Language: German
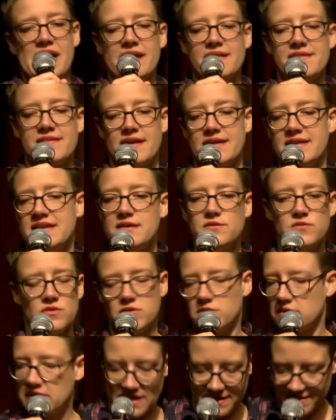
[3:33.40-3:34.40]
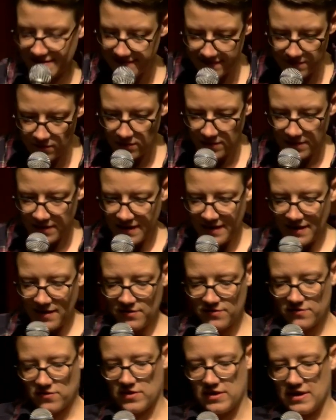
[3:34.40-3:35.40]
jetzt ja nicht nur durch die Erziehung,
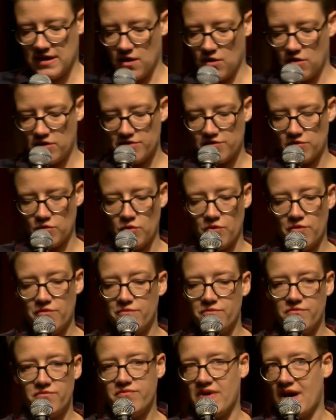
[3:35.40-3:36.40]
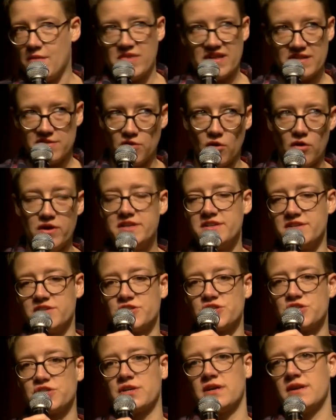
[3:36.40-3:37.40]
sondern auch so
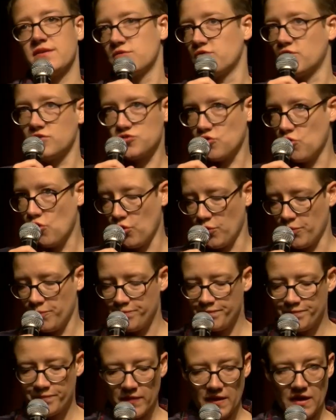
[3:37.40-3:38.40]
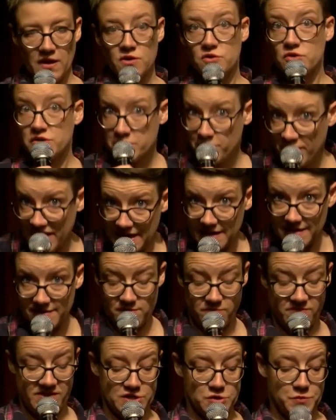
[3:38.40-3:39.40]
pharmazeutisch, also durch Drogen, durch die Pille
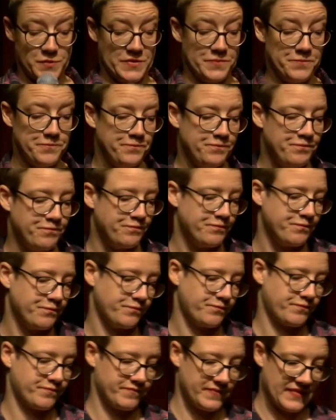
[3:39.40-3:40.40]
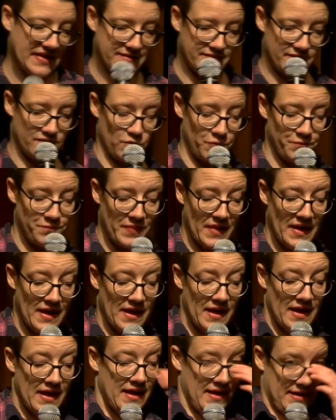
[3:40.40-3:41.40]
zum Beispiel. So,
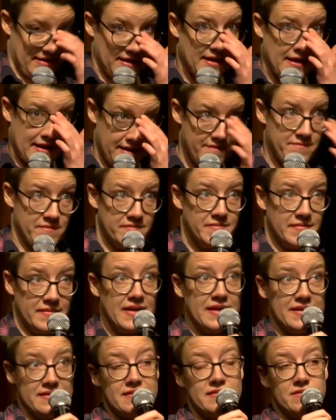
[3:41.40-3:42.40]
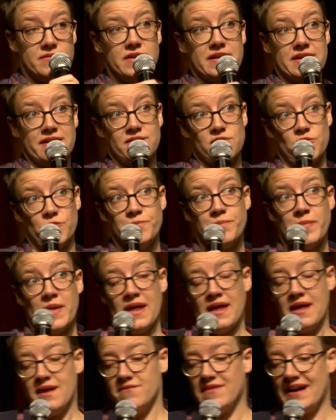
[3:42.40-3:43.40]
ja, es ist wirklich so.
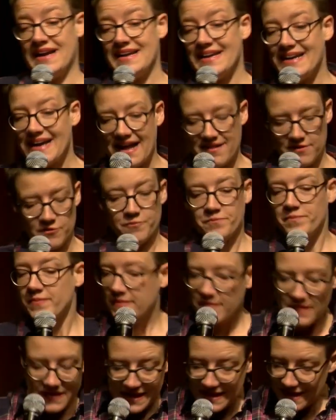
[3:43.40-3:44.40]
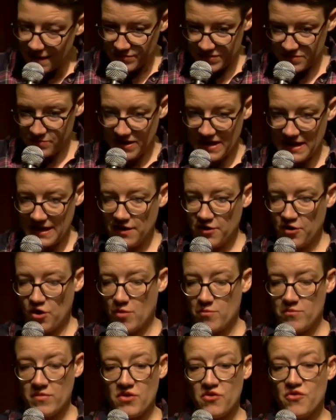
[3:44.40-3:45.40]
Weil, also ich habe die Pille
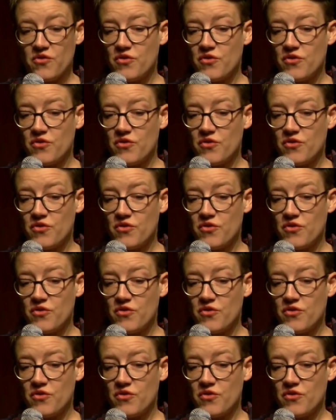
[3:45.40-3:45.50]
genommen,